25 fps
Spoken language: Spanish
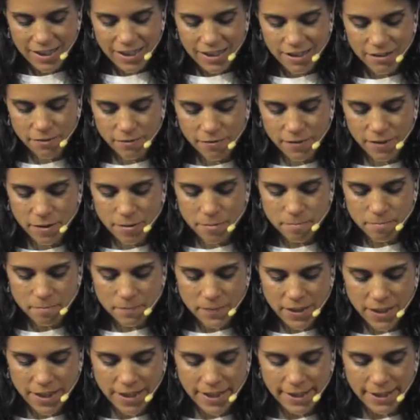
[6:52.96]
En
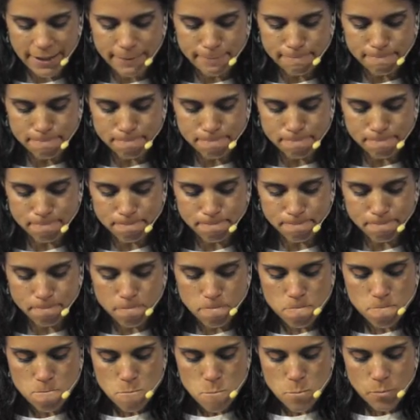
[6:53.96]
fin, em,
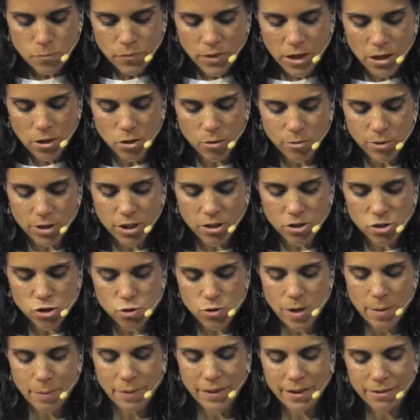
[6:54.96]
como digo, es
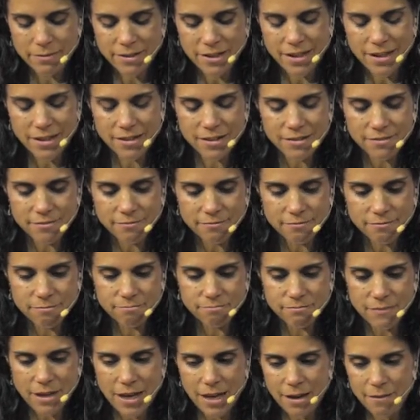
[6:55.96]
una palabra
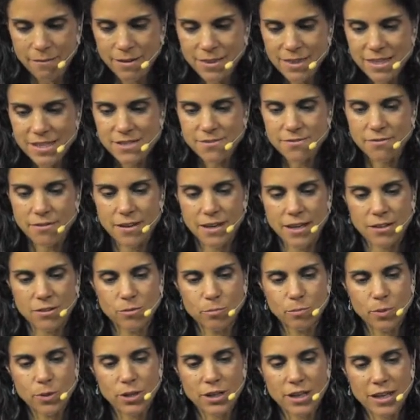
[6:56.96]
a veces fea, ¿no?
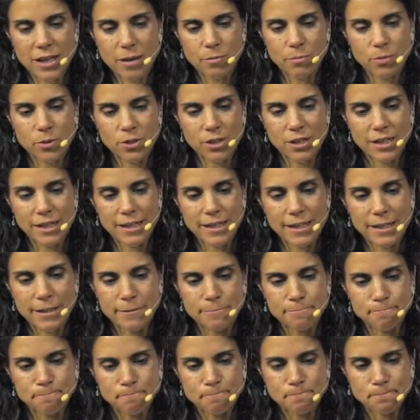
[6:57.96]
¿Por qué? Porque
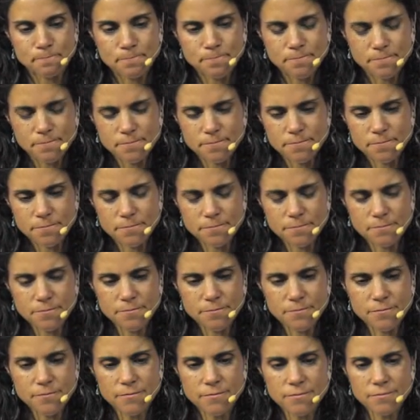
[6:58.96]
em,
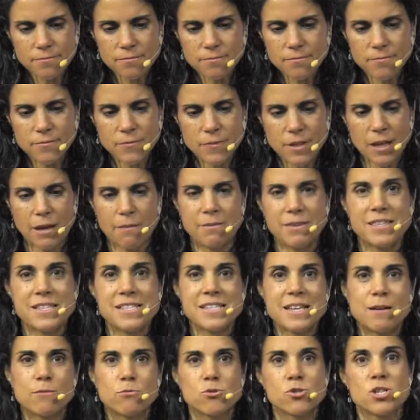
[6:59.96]
a veces
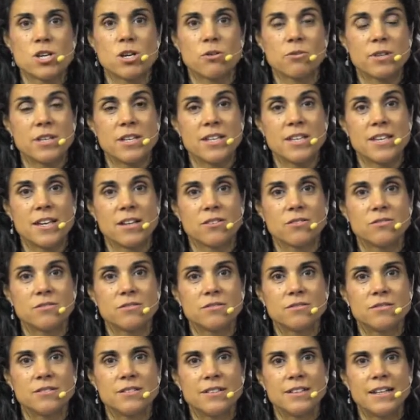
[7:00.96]
se ha abusado de ella, ¿no?
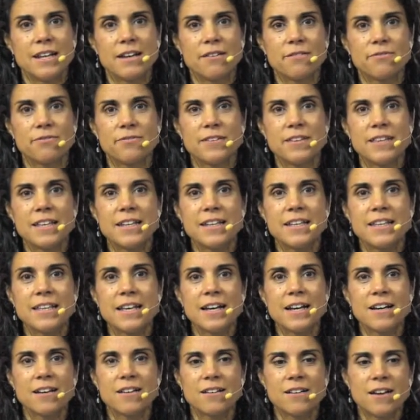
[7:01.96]
La
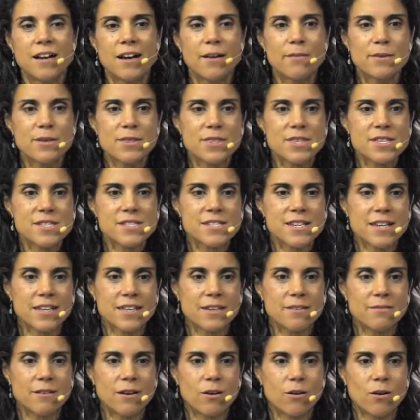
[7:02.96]
fidelidad a veces ha
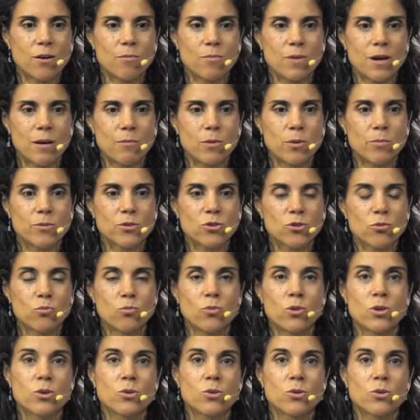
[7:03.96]
llevado a, a momentos muy